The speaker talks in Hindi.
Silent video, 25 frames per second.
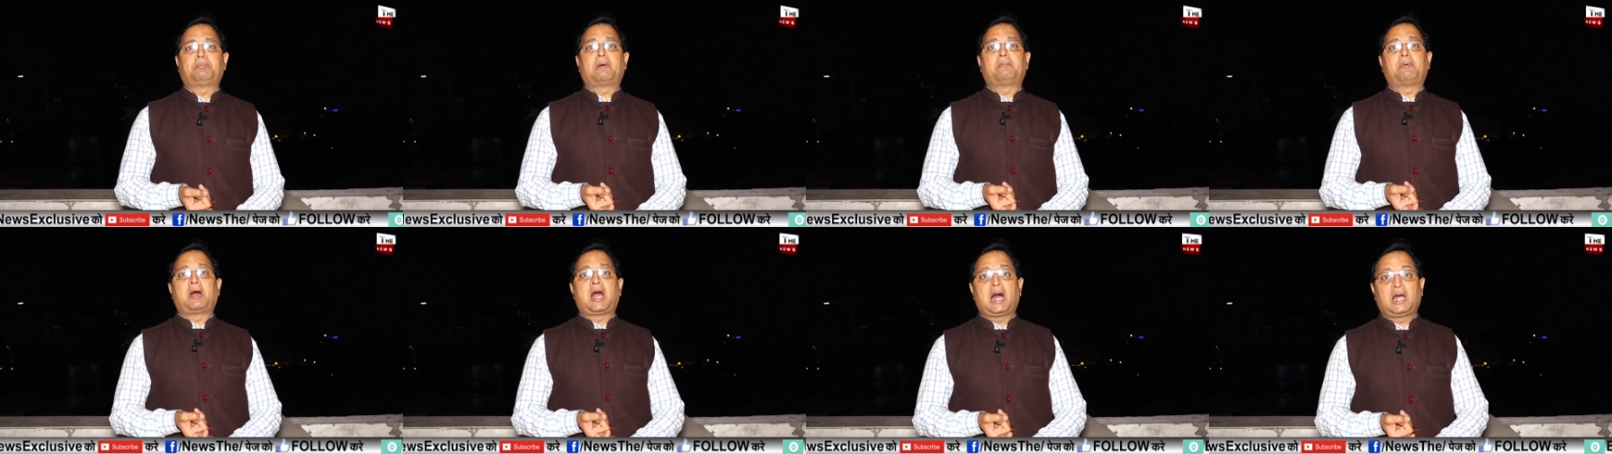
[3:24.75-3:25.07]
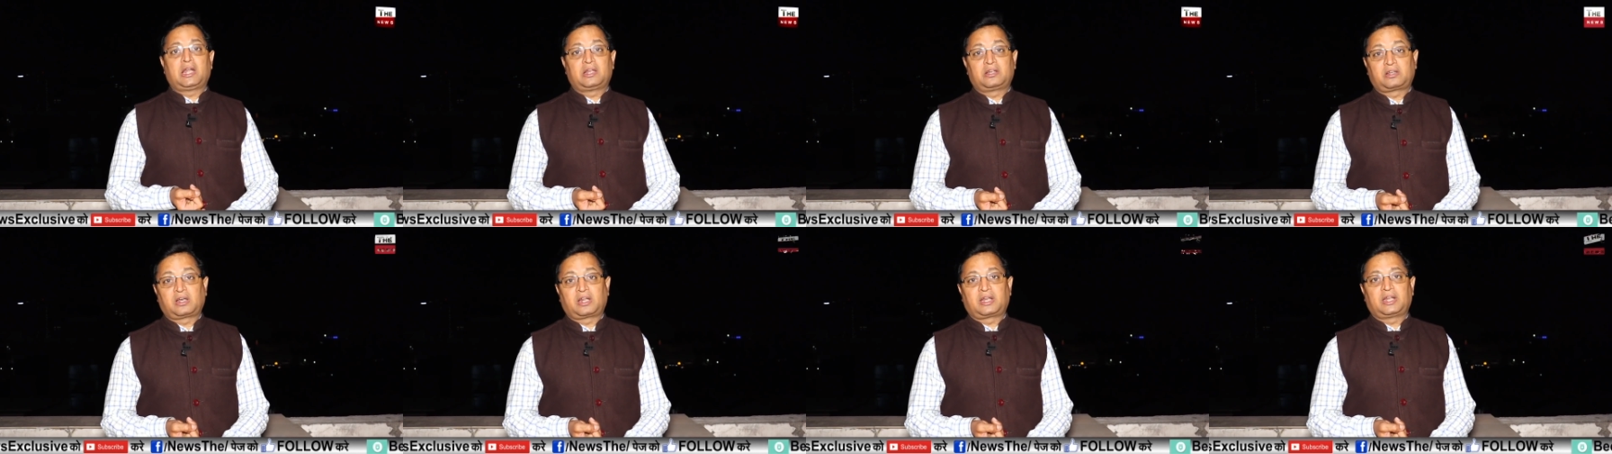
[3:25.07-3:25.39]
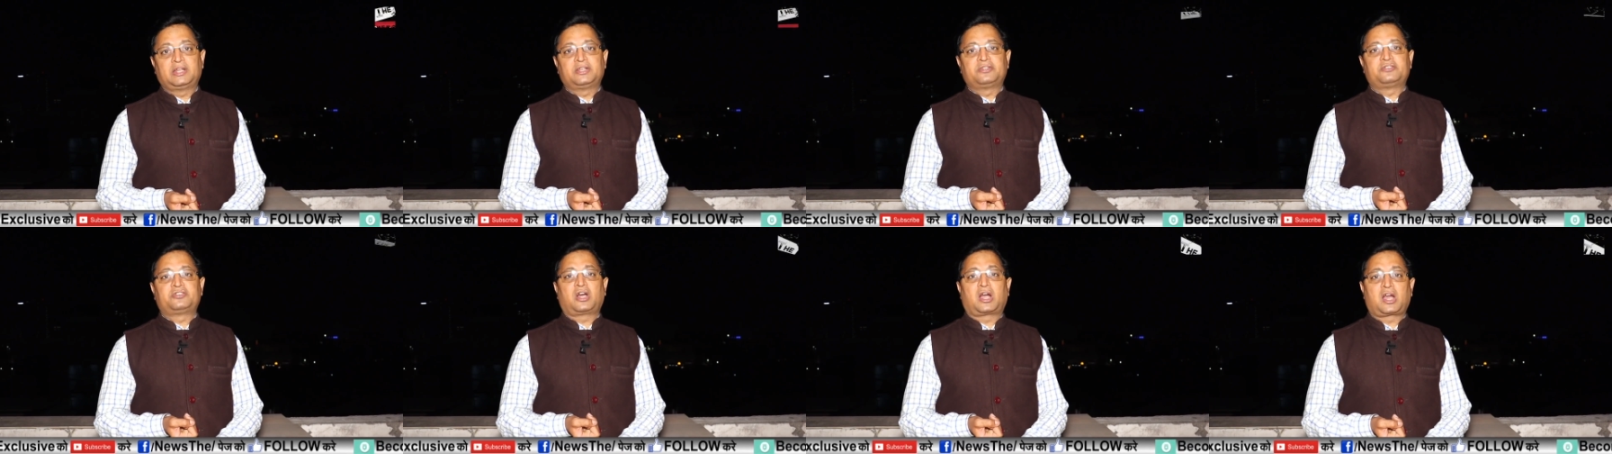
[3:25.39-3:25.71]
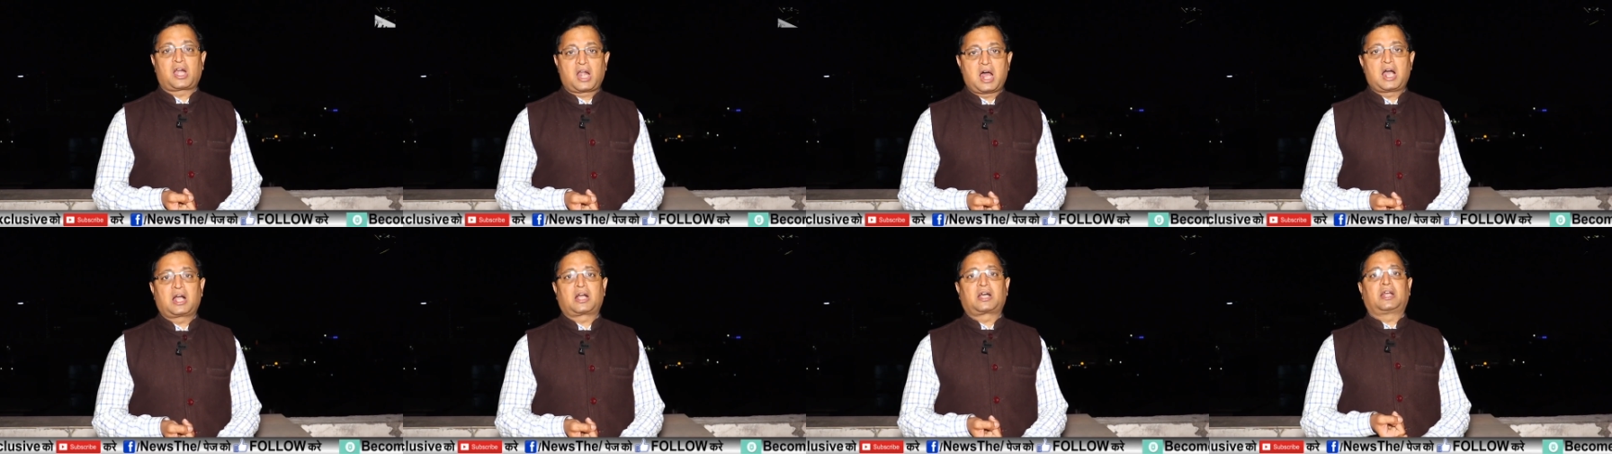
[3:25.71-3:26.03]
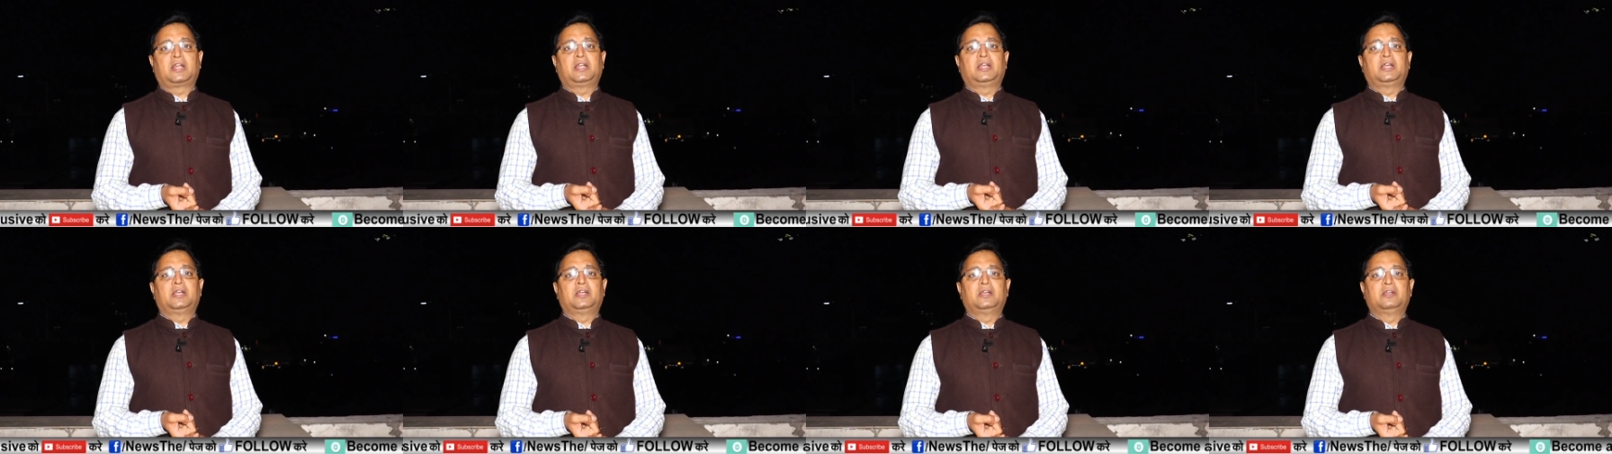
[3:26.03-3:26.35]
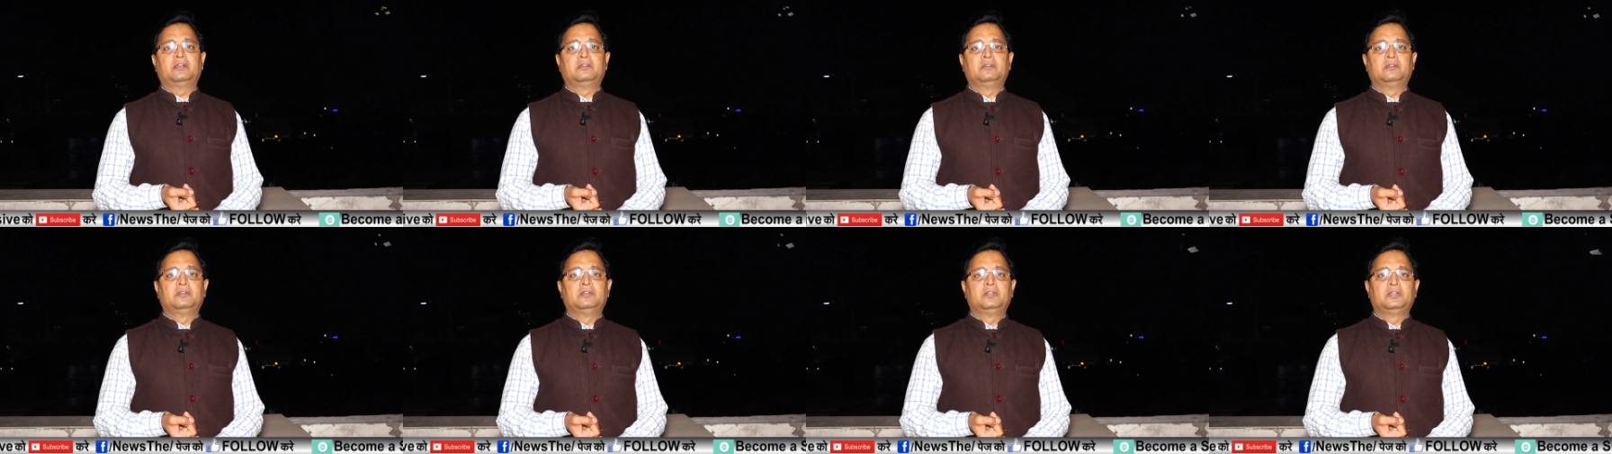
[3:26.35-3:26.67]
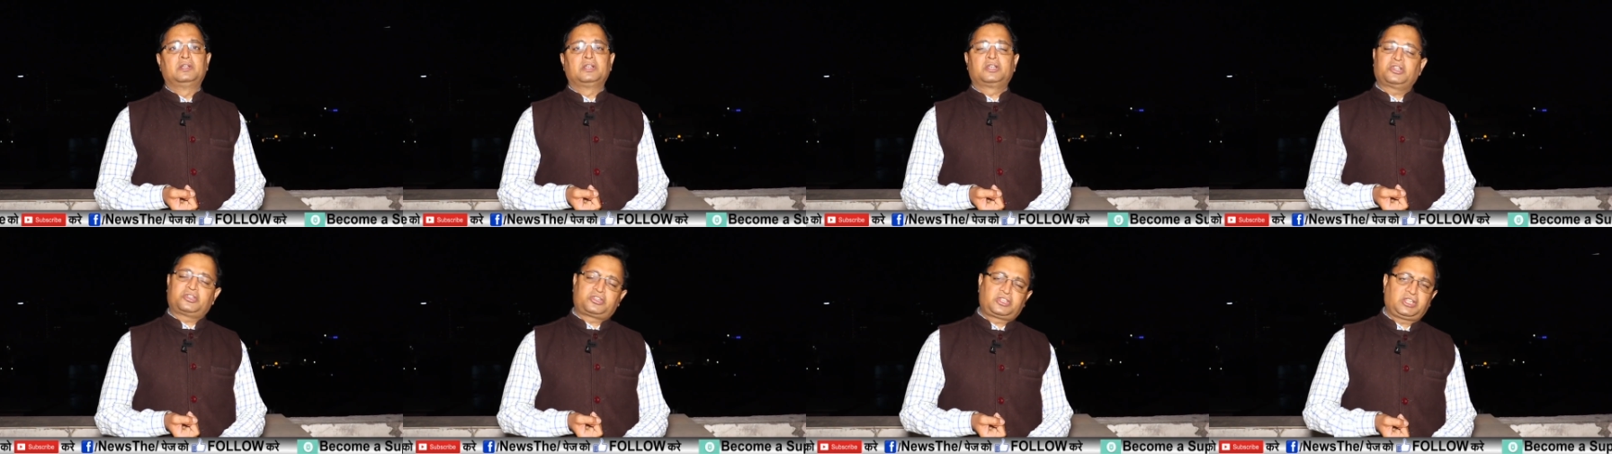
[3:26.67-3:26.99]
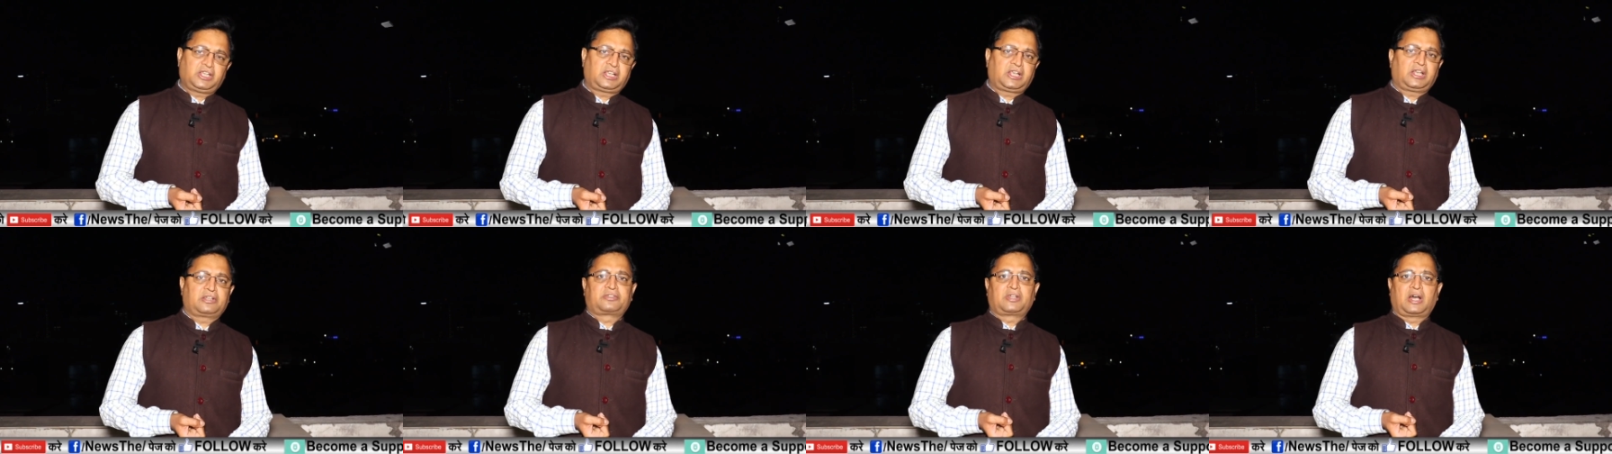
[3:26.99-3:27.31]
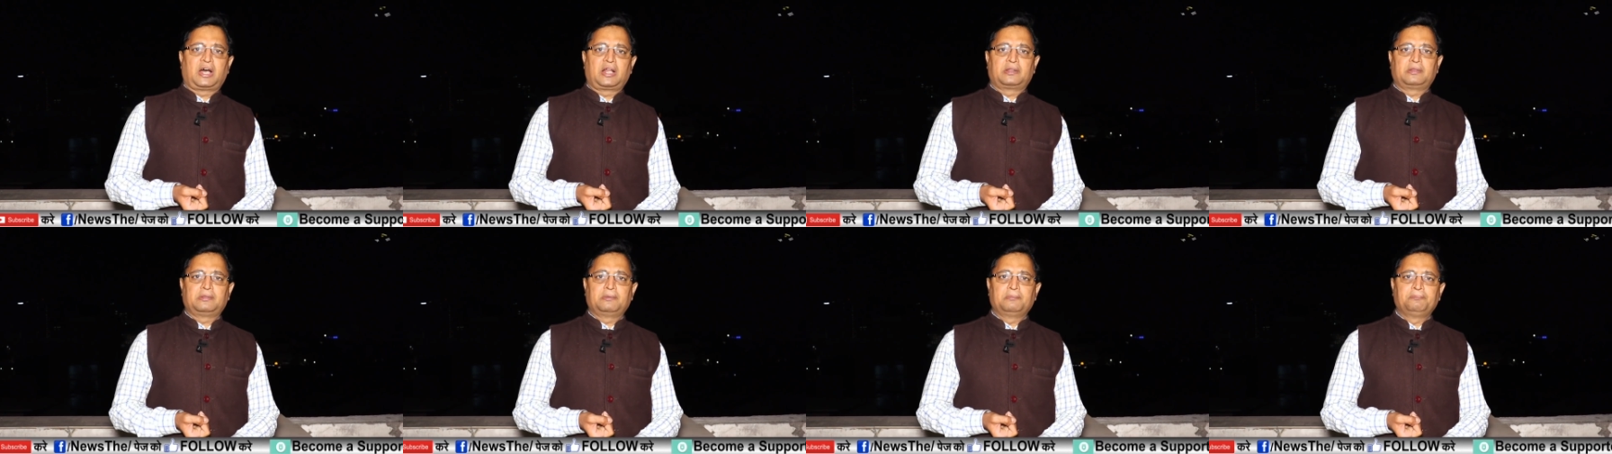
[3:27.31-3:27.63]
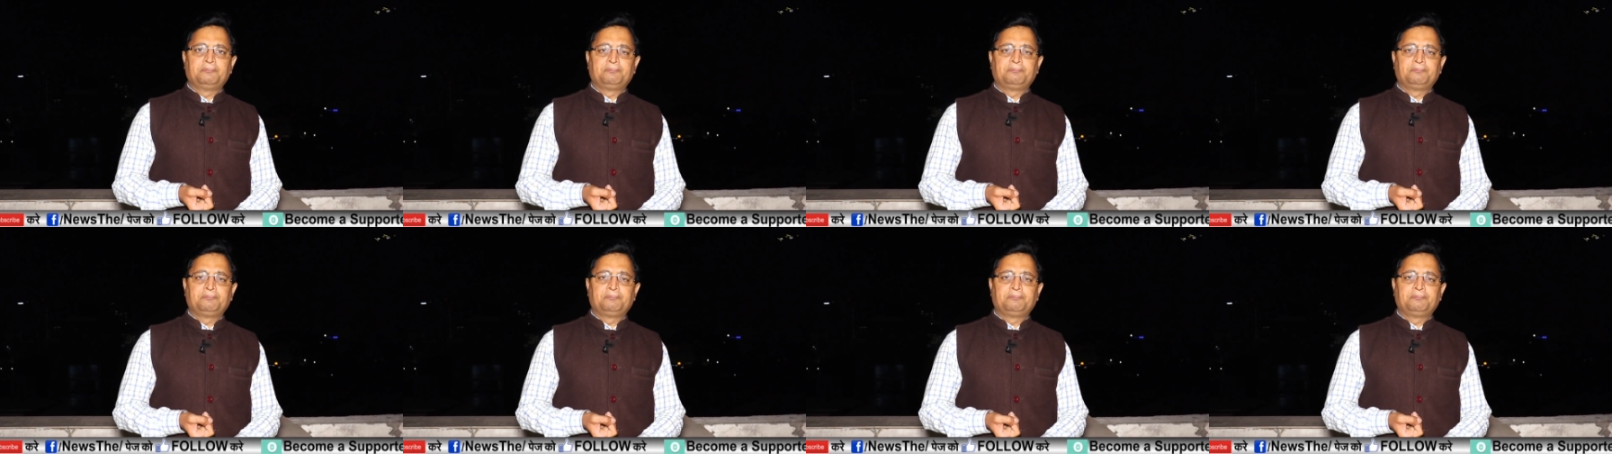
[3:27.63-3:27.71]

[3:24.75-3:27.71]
बवाल करे झगड़ा करे किसी के साथ